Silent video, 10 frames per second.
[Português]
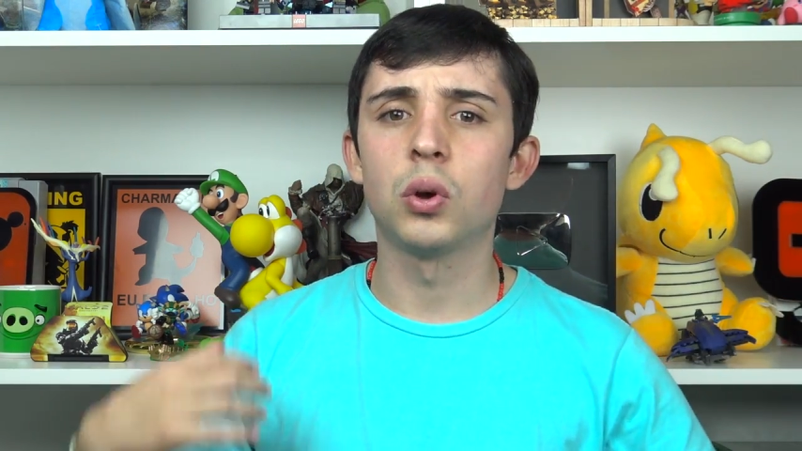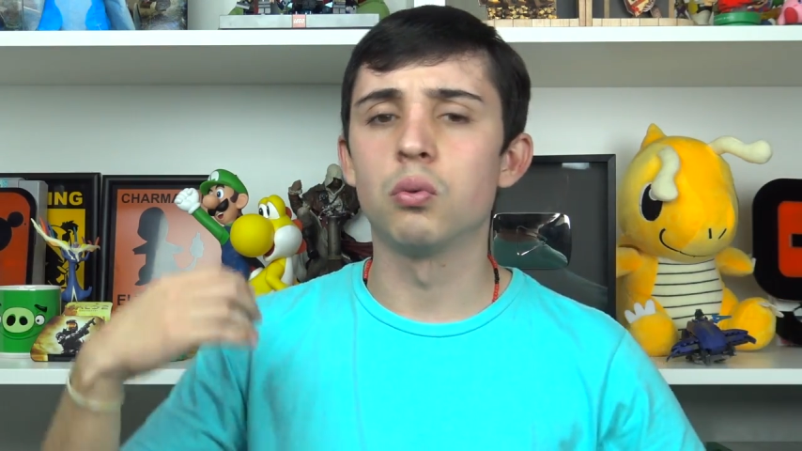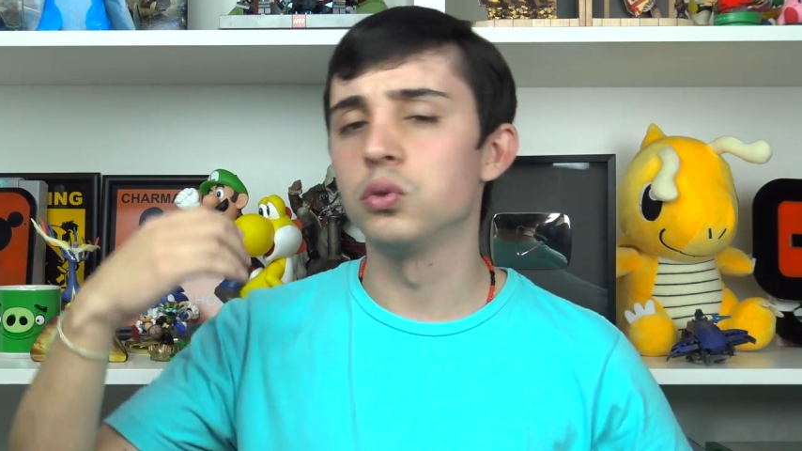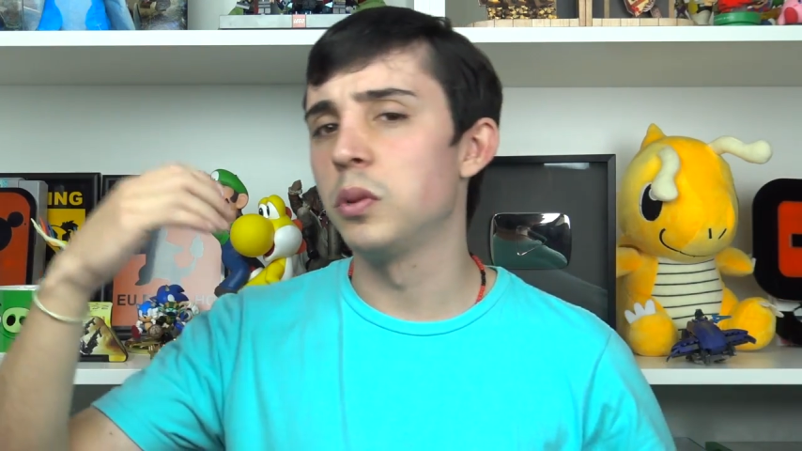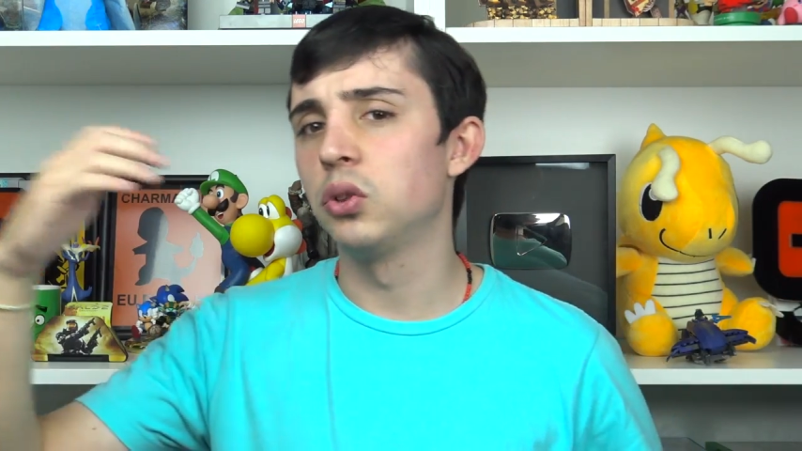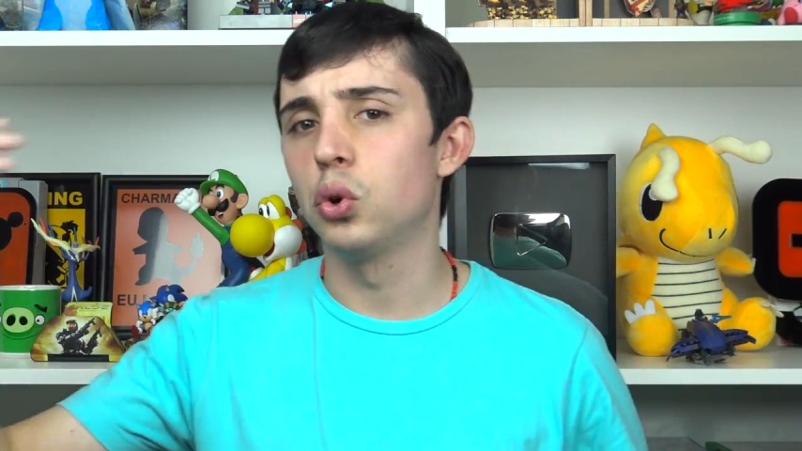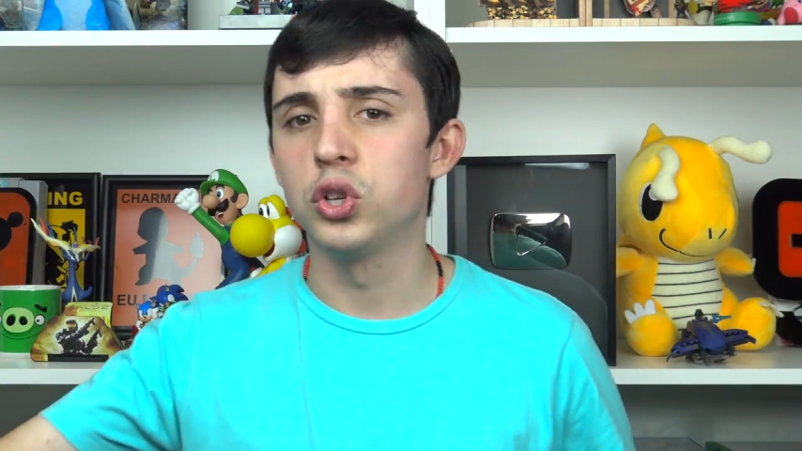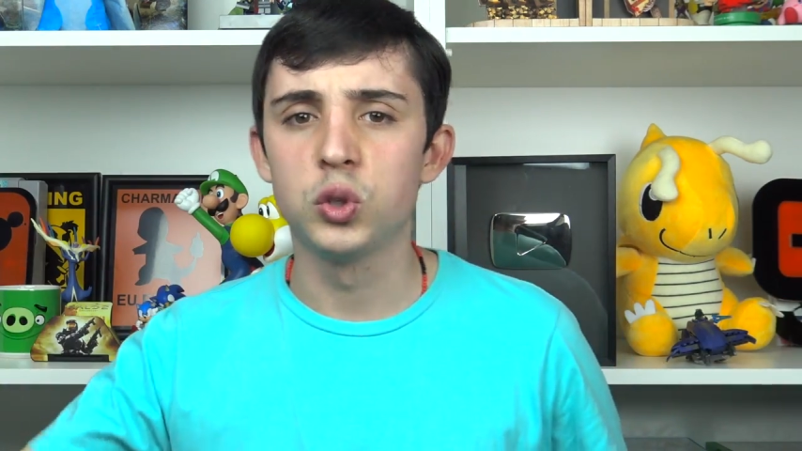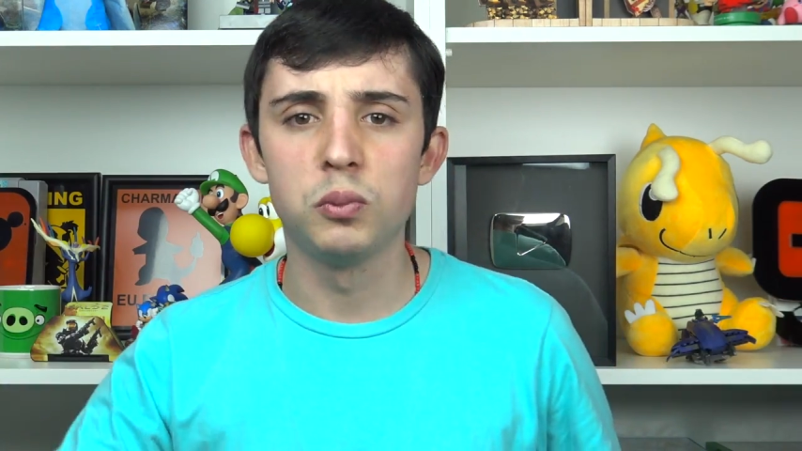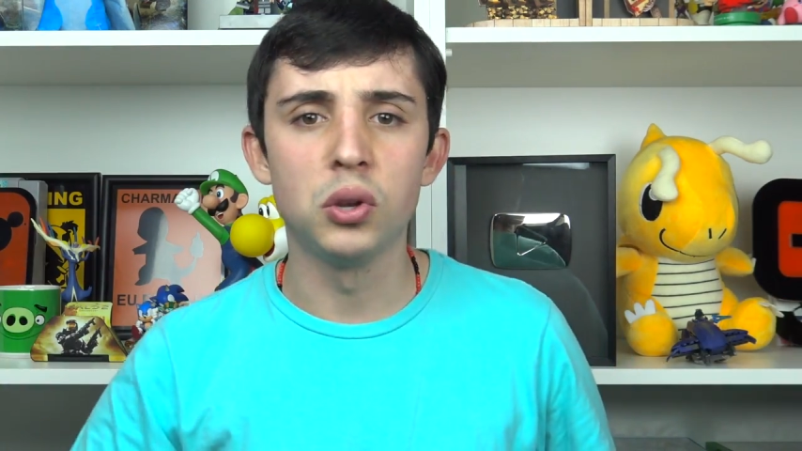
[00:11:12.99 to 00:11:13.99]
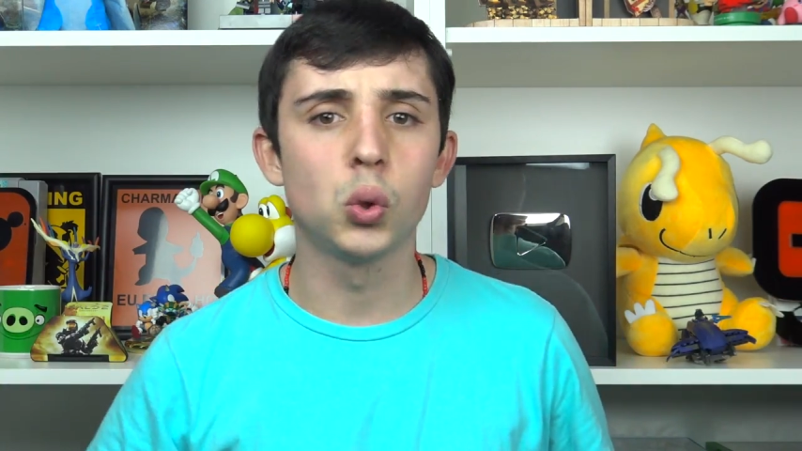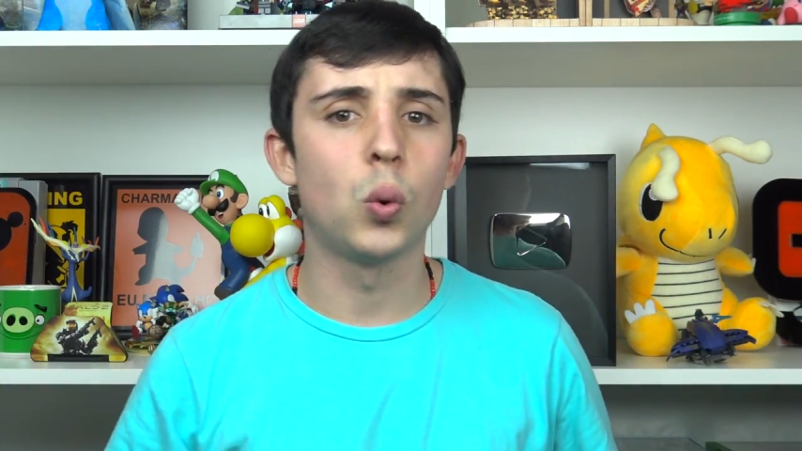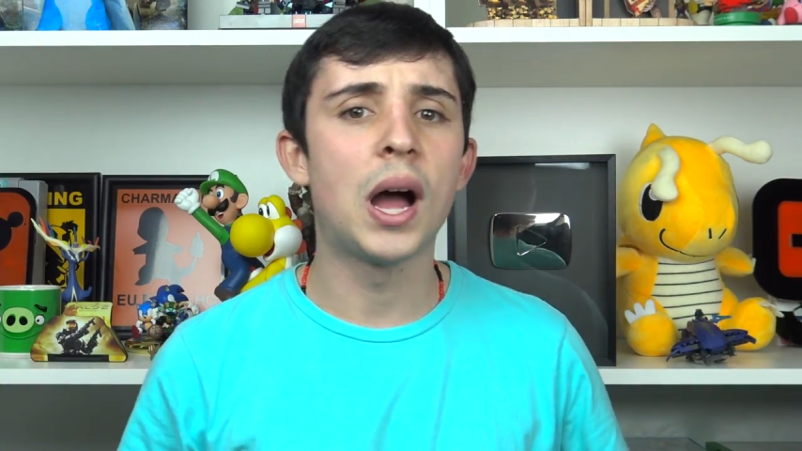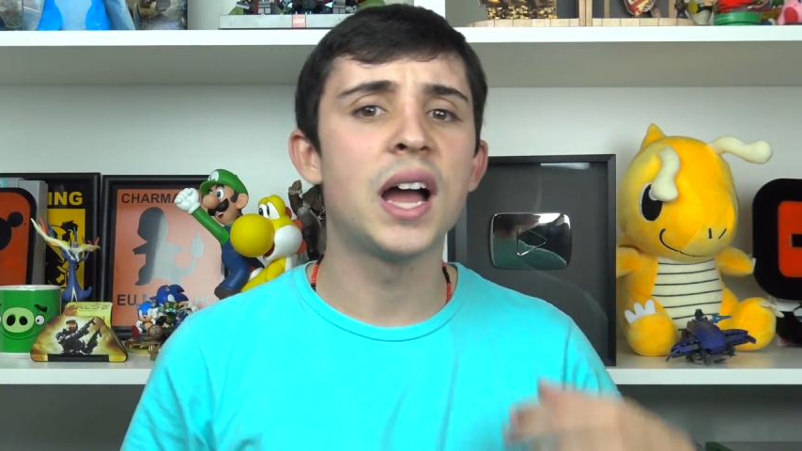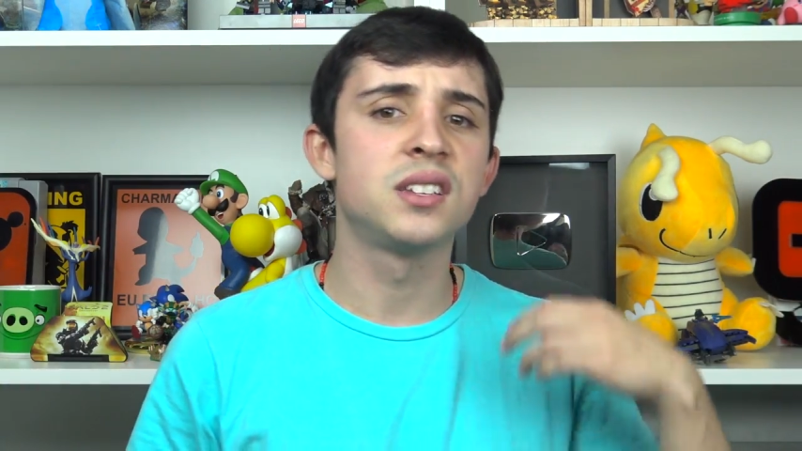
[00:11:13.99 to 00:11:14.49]
alguns mentores
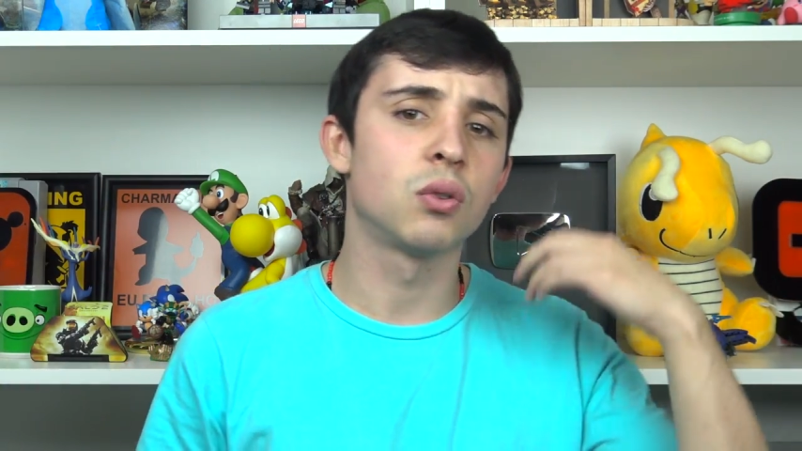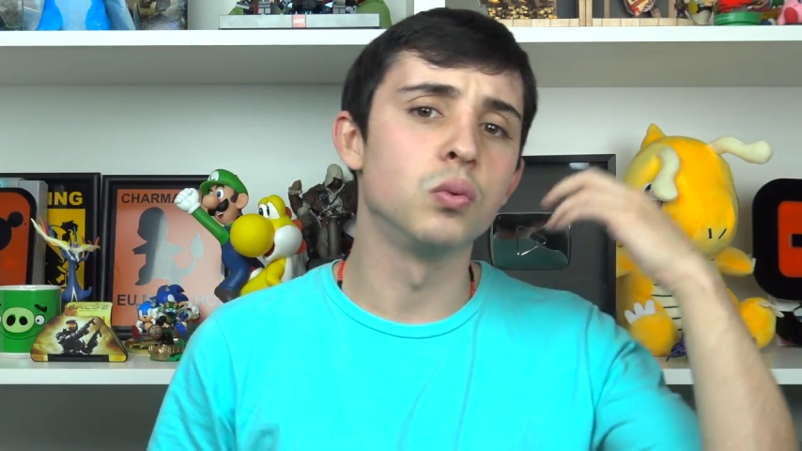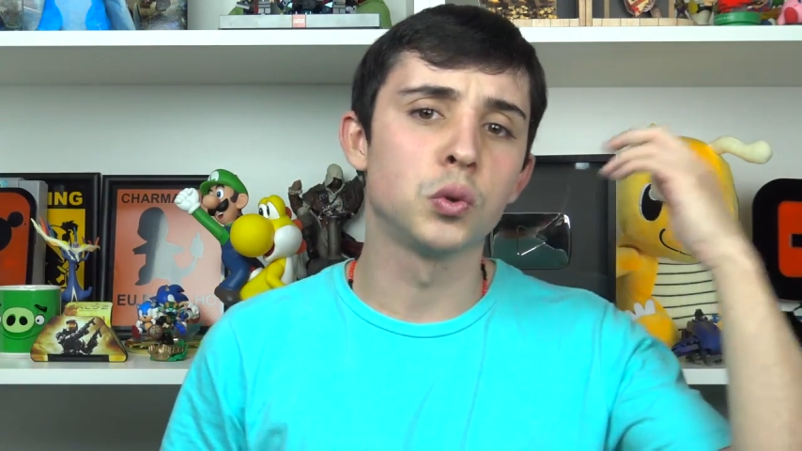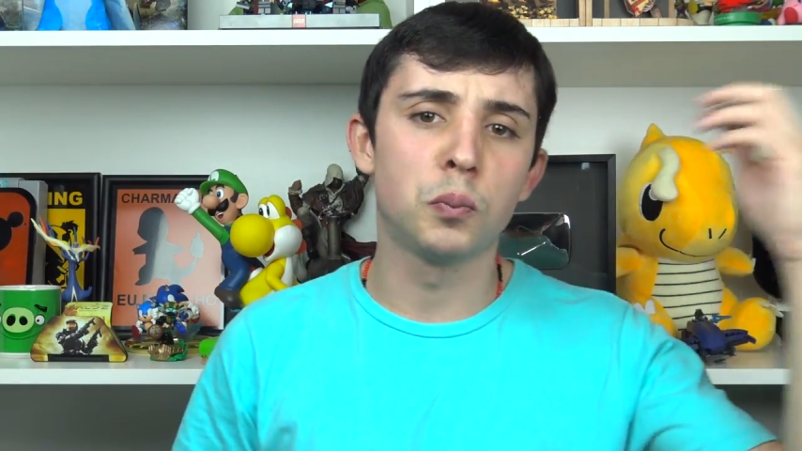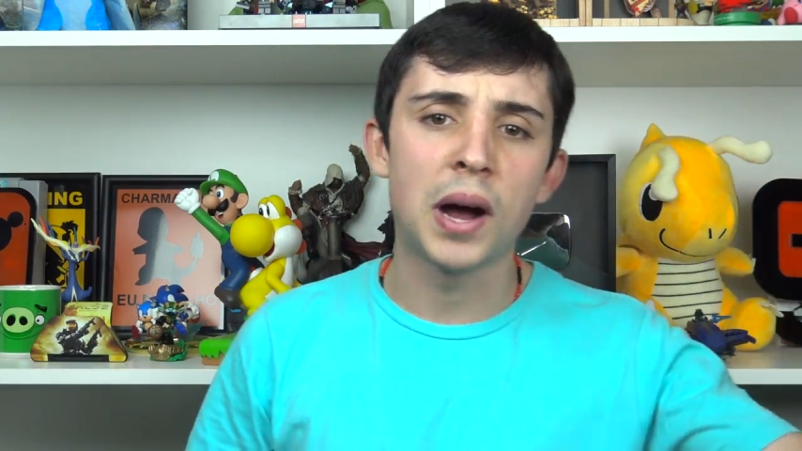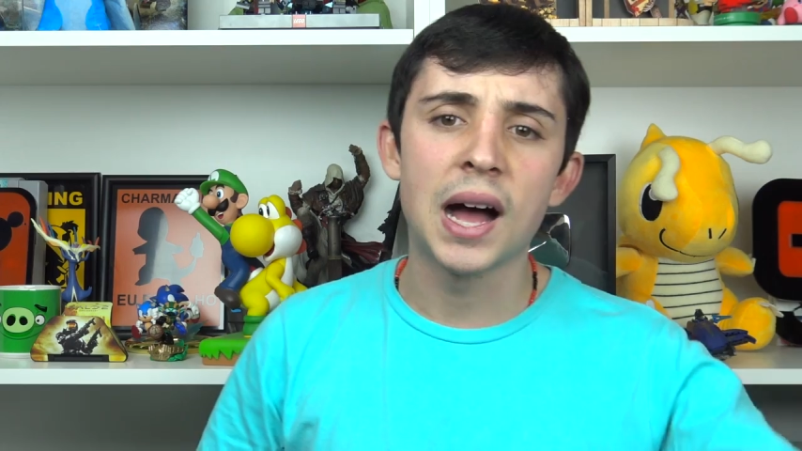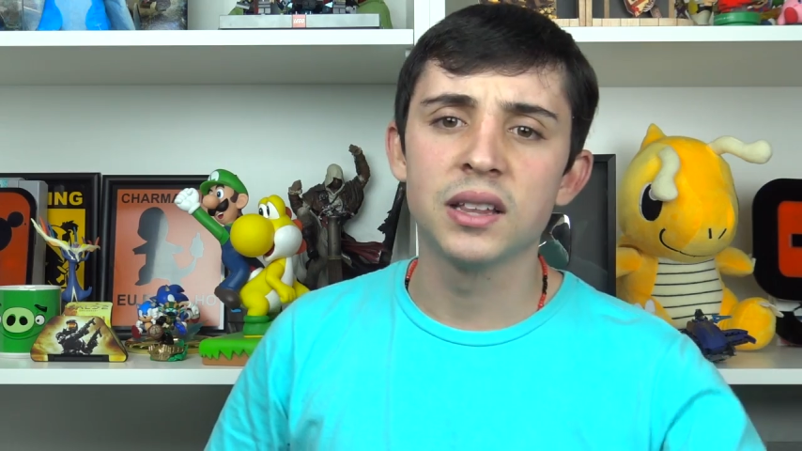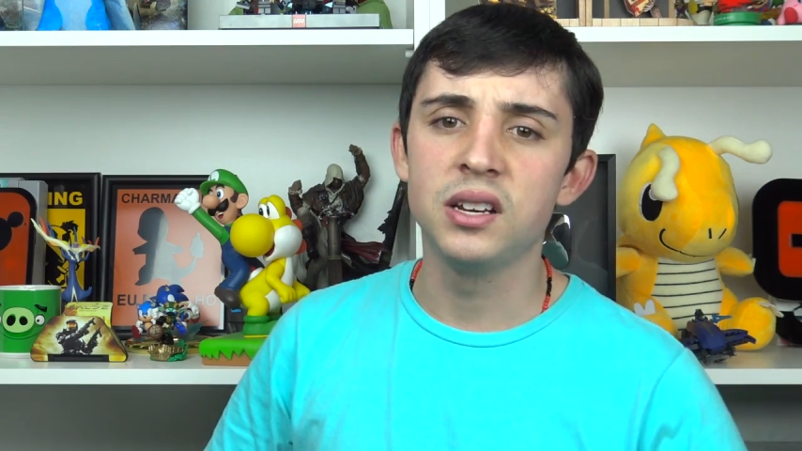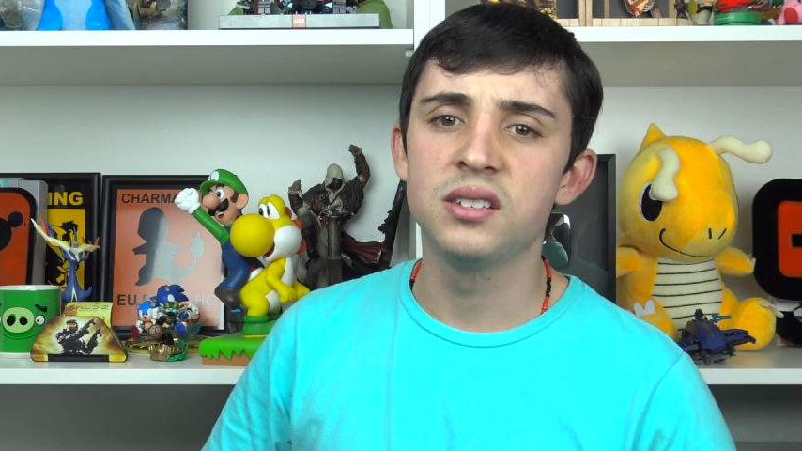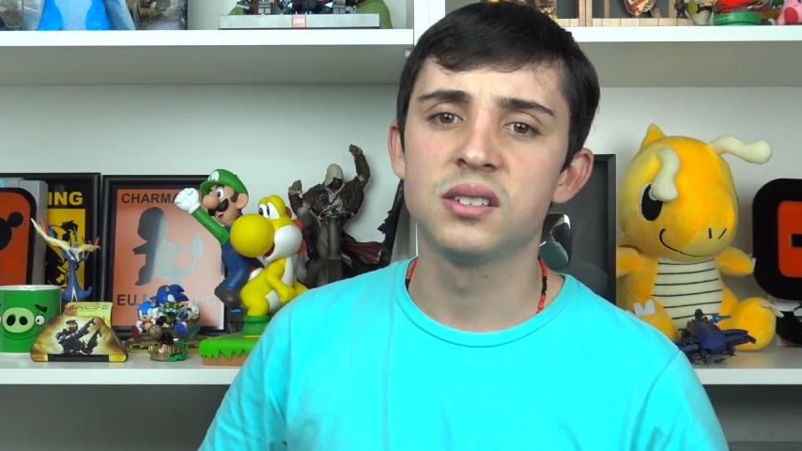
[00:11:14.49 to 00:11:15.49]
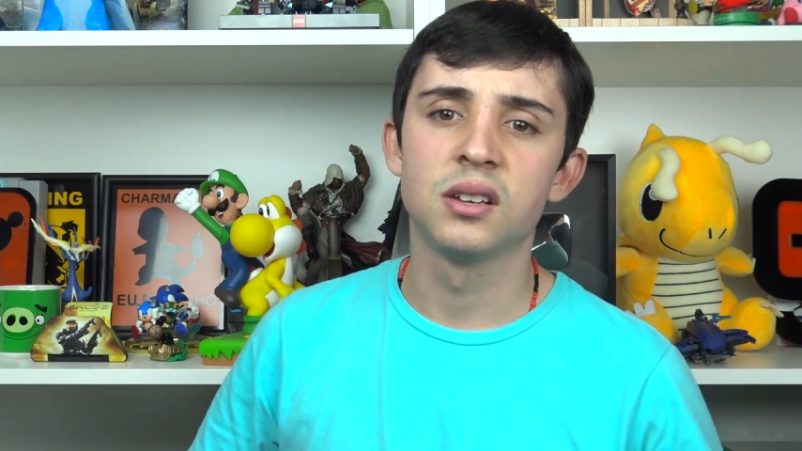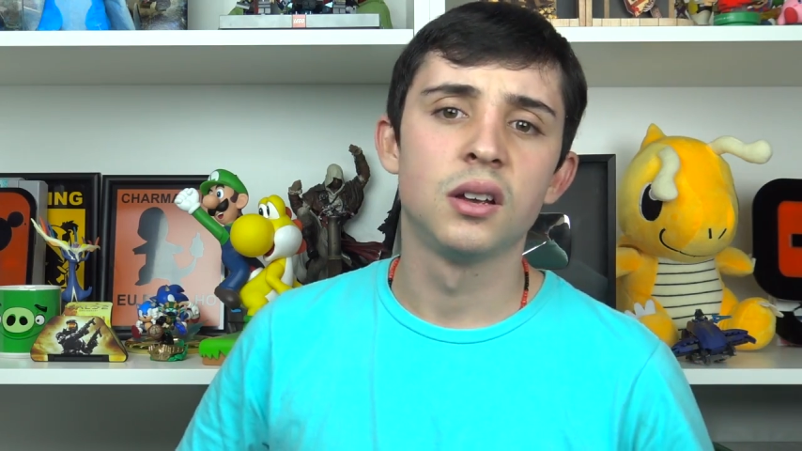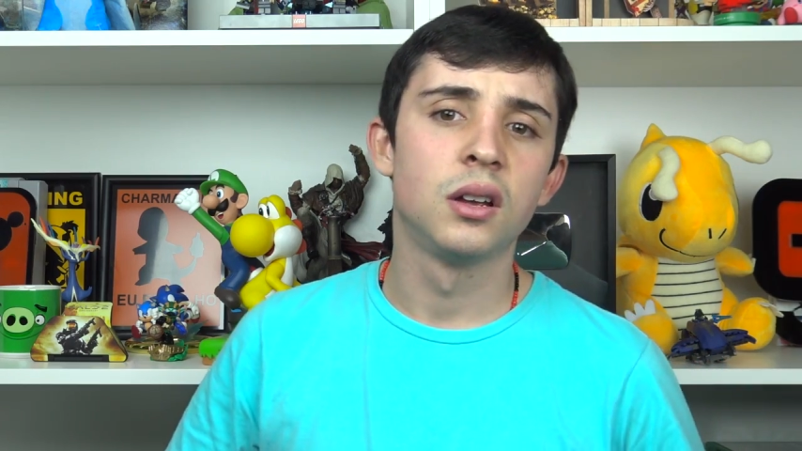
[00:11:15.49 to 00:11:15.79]
espirituais, alguns padres,